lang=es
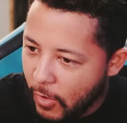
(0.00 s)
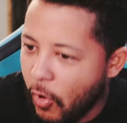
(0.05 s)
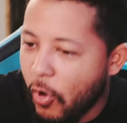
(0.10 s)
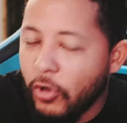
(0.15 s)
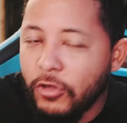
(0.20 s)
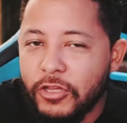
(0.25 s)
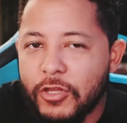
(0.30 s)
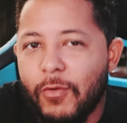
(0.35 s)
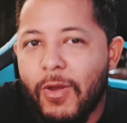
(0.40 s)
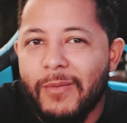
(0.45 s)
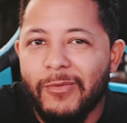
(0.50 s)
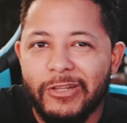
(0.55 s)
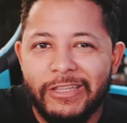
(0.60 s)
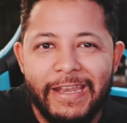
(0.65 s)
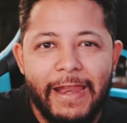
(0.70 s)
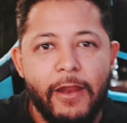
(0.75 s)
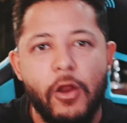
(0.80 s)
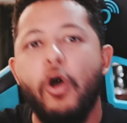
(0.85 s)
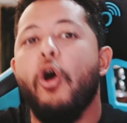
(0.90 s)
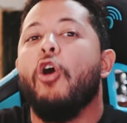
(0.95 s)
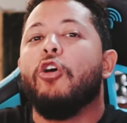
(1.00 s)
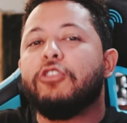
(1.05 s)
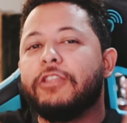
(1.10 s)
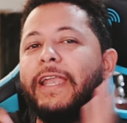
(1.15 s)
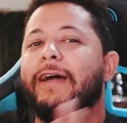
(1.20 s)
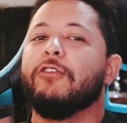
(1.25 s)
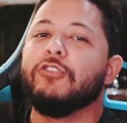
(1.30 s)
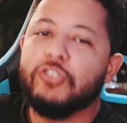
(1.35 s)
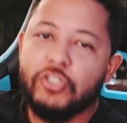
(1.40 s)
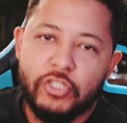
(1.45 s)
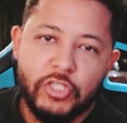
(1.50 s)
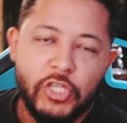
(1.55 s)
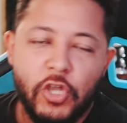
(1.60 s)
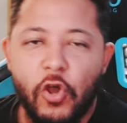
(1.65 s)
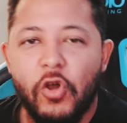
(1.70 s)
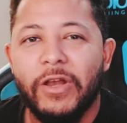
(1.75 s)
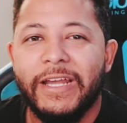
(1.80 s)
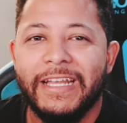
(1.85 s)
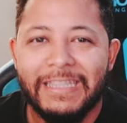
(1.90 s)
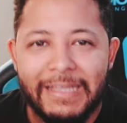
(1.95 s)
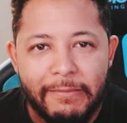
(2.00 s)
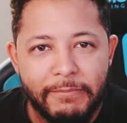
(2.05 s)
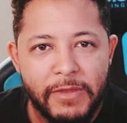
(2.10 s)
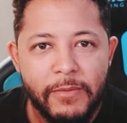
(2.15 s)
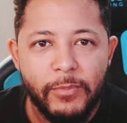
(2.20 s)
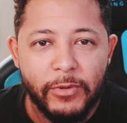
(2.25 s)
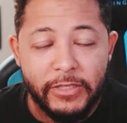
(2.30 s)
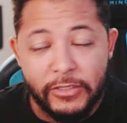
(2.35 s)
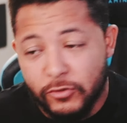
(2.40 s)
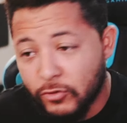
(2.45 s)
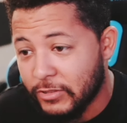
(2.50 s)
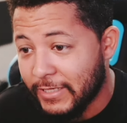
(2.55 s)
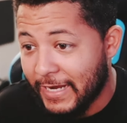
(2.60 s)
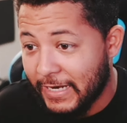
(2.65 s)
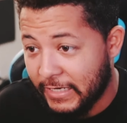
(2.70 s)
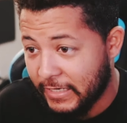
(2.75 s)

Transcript: Hoy te voy a mostrar otra opción que también puedes usar,